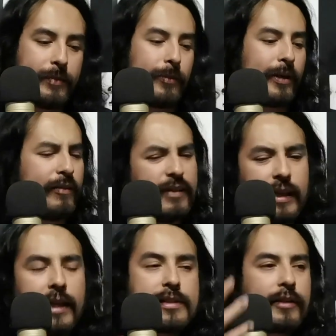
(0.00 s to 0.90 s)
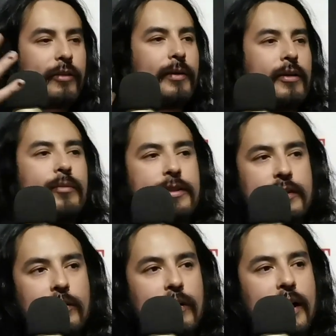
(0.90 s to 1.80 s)
pero que al final se toma como
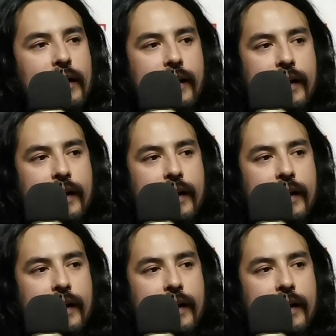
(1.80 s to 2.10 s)
este lugar